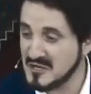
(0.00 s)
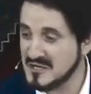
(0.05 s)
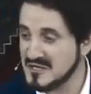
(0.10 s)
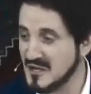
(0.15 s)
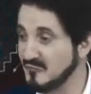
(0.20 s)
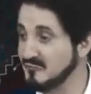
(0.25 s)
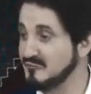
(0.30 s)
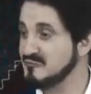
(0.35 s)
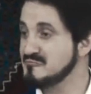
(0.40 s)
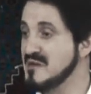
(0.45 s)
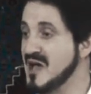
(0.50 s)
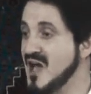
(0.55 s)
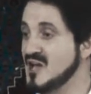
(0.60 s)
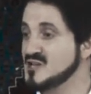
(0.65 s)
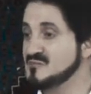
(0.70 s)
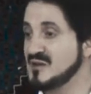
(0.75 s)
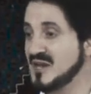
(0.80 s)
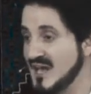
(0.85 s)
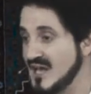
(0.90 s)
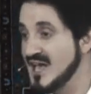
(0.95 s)
نوعية أوف
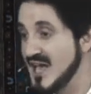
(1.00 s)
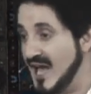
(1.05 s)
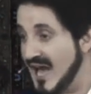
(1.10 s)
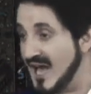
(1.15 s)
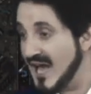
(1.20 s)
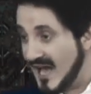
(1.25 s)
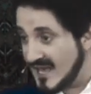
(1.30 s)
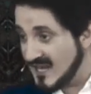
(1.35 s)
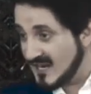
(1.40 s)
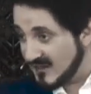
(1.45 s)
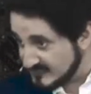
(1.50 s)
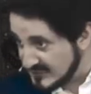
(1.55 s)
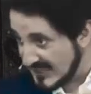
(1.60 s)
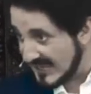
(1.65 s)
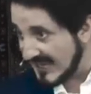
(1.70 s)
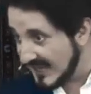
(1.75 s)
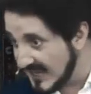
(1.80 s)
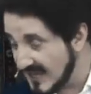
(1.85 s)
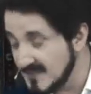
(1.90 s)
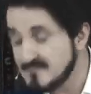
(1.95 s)
ما أجملها هيا
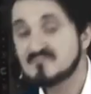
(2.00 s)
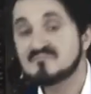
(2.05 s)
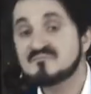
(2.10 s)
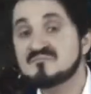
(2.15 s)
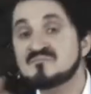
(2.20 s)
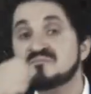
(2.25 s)
نفتحها